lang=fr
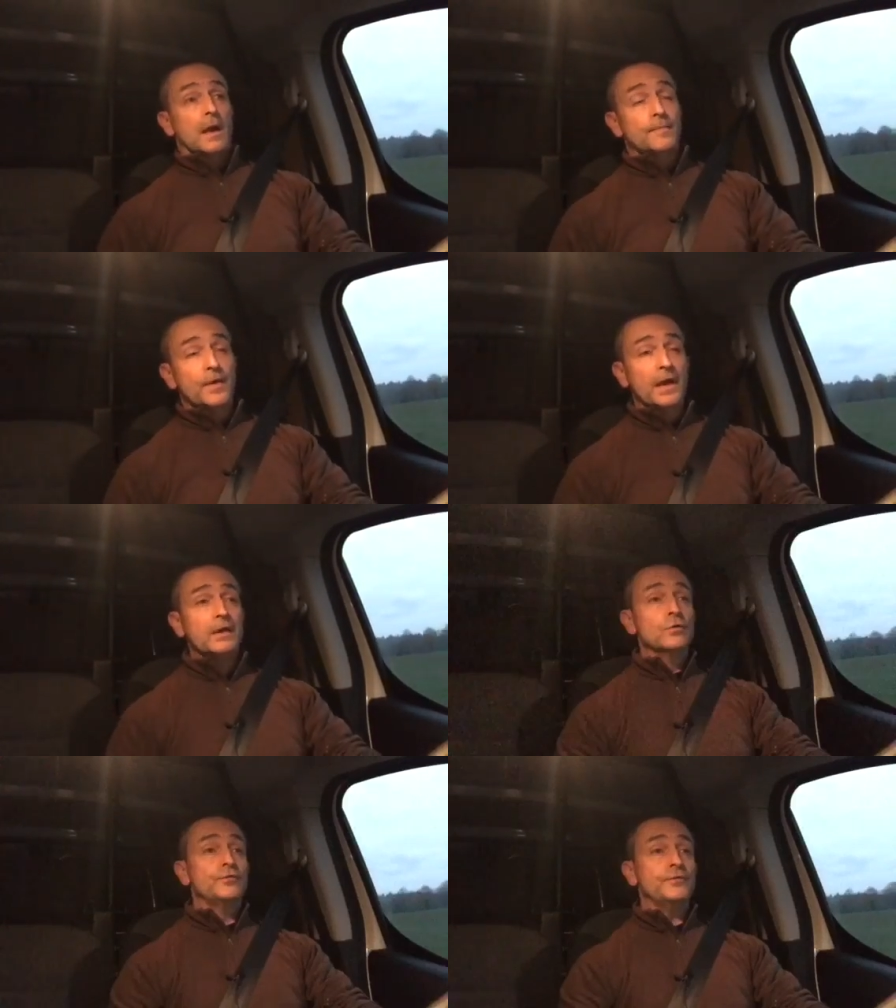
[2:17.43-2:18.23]
après,
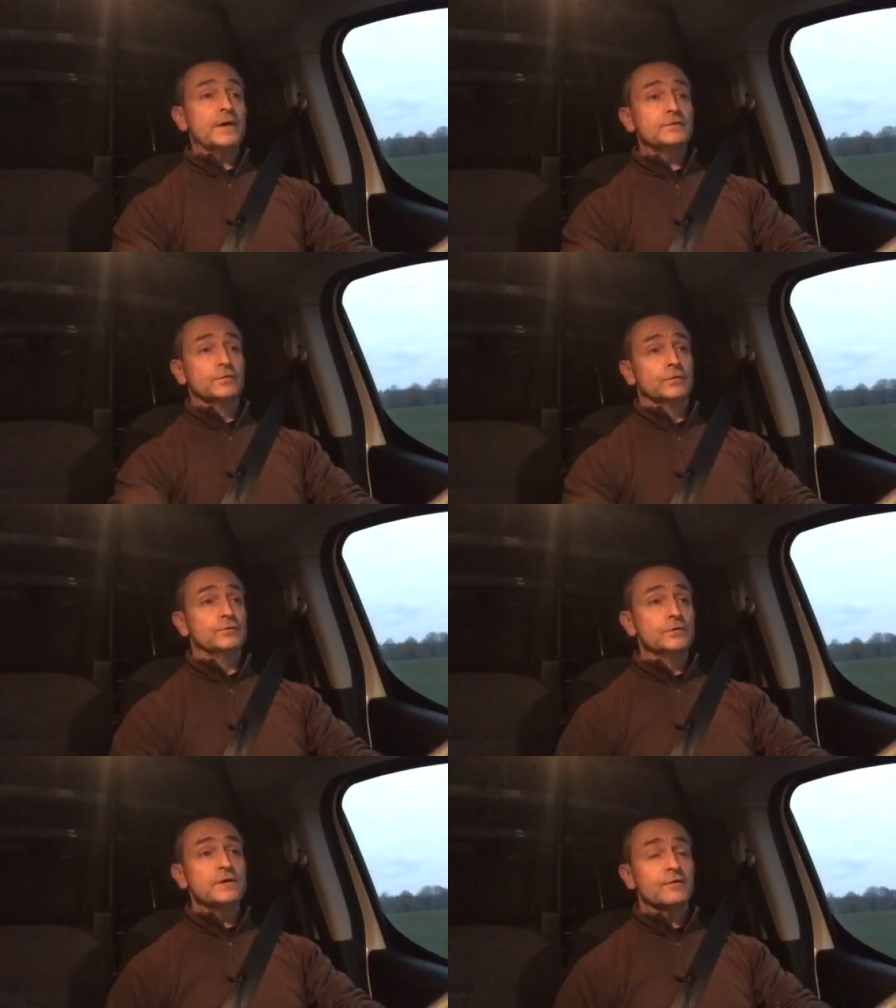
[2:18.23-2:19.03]
le fait euh,
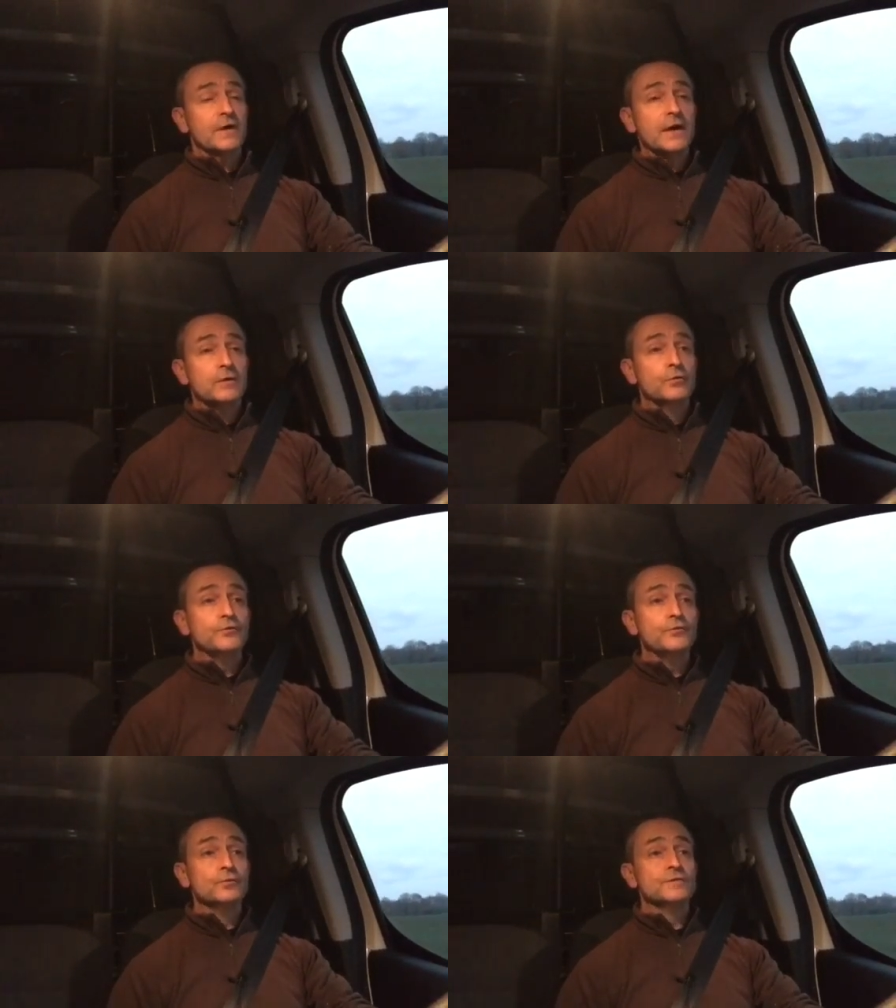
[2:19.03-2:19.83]
de dire, voilà, le
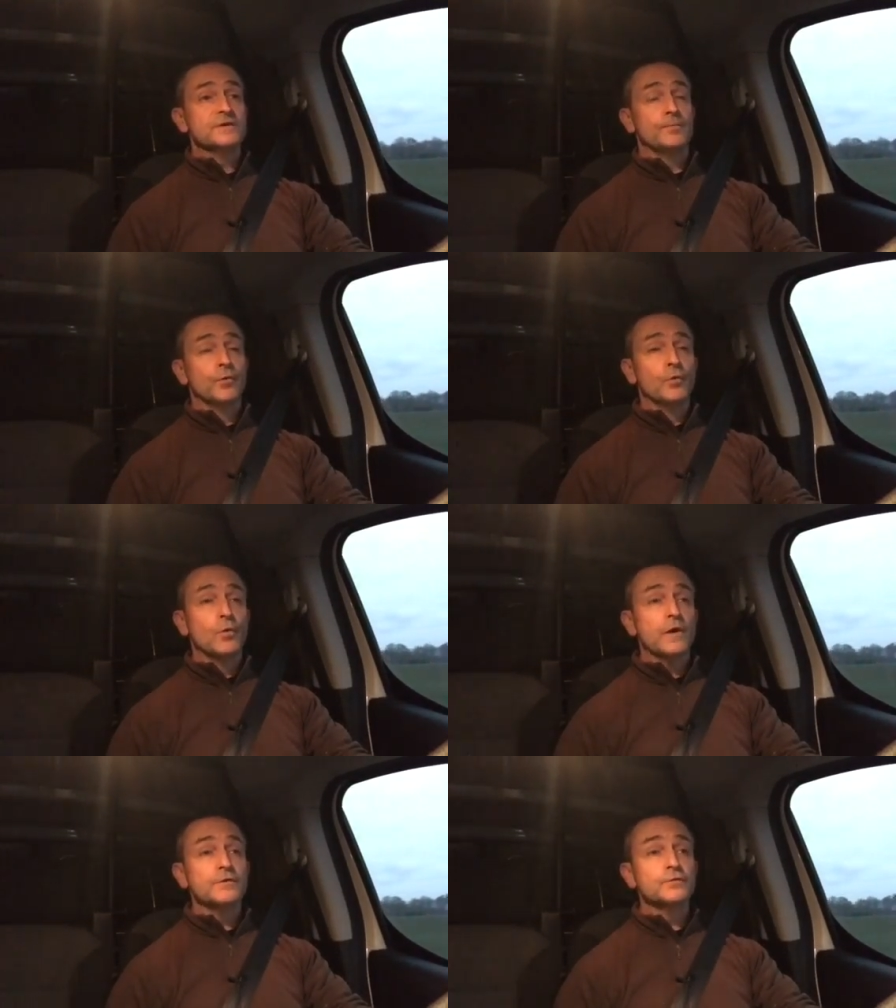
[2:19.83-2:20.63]
fuel, c'est
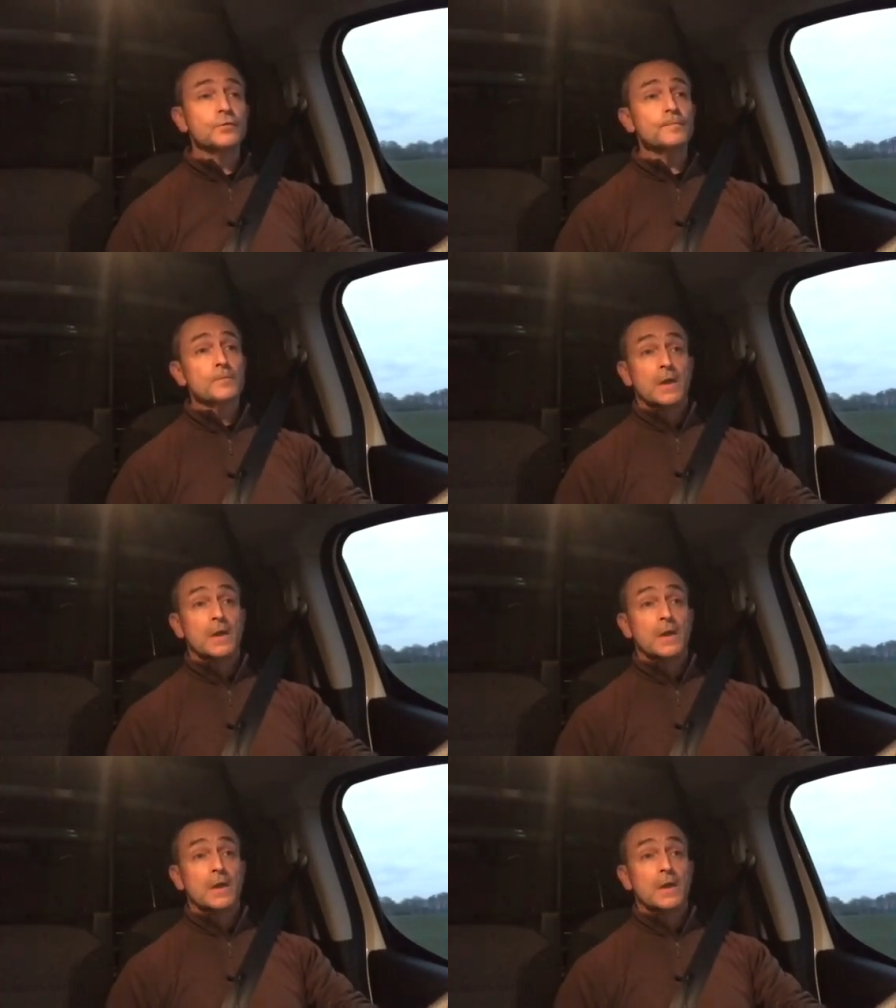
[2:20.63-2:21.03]
loin et tout,